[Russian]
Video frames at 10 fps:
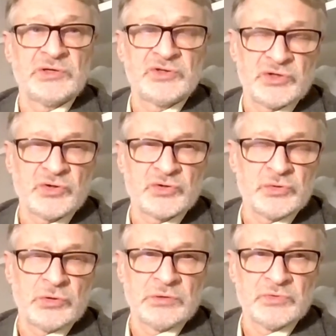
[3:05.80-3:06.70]

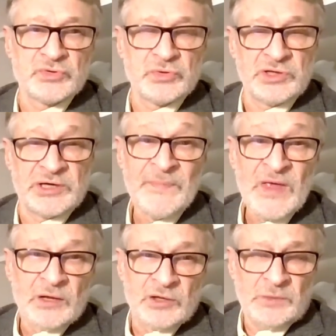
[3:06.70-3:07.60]
Конституционного суда.
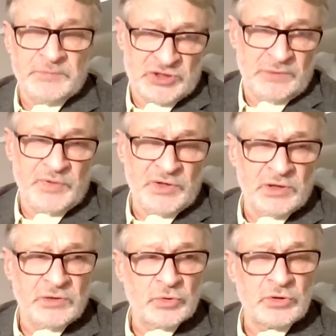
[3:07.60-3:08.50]
Так
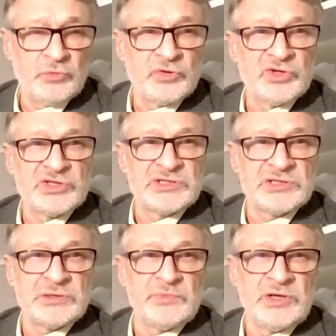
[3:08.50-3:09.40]
постепенно вот люди
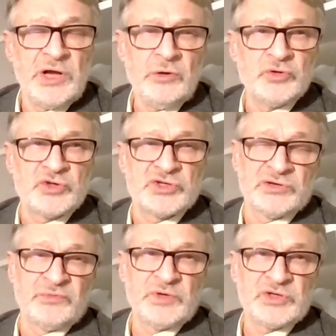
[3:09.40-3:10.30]
заменяются,
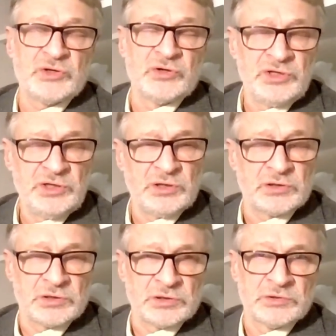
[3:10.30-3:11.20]
и вместо них
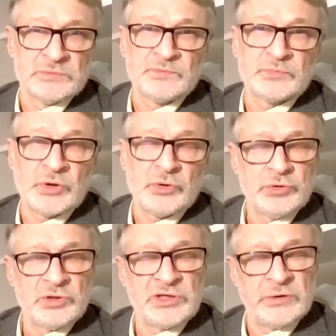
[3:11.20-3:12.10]
э,
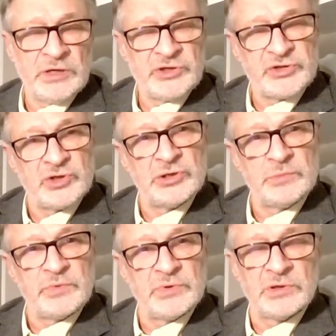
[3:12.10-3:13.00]
приходят товарищи
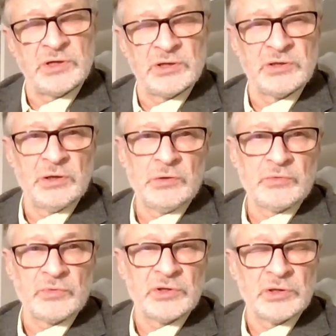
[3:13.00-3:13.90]
типа
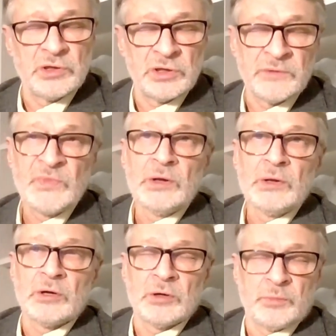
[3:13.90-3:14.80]
Кадырова или
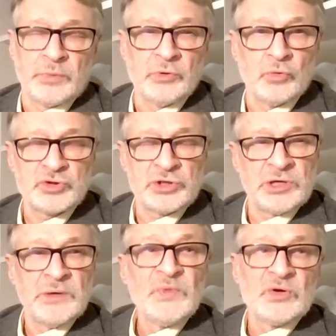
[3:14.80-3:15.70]
э,
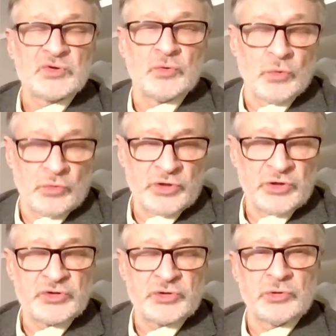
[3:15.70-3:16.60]
Пригожина. Скоро у
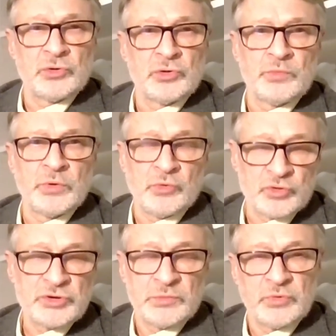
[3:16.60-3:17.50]
нас еще
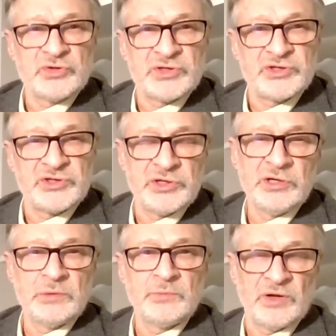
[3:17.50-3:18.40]
Пригожин будет
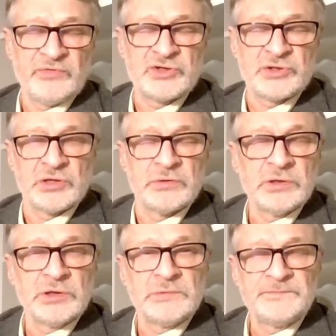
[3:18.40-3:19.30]
защитником прав
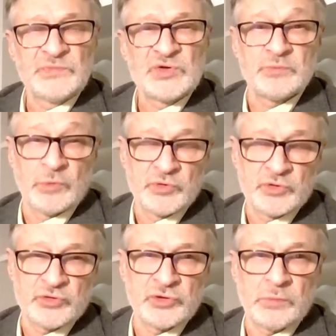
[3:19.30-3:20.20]
человека с
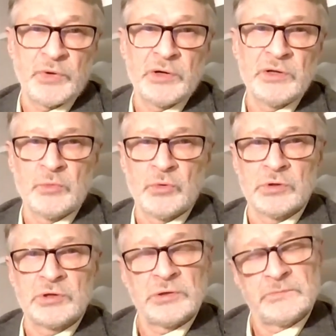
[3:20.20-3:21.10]
помощью стекла и
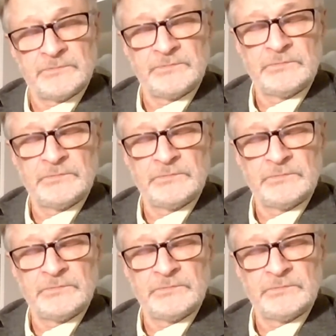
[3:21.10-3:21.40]
молота.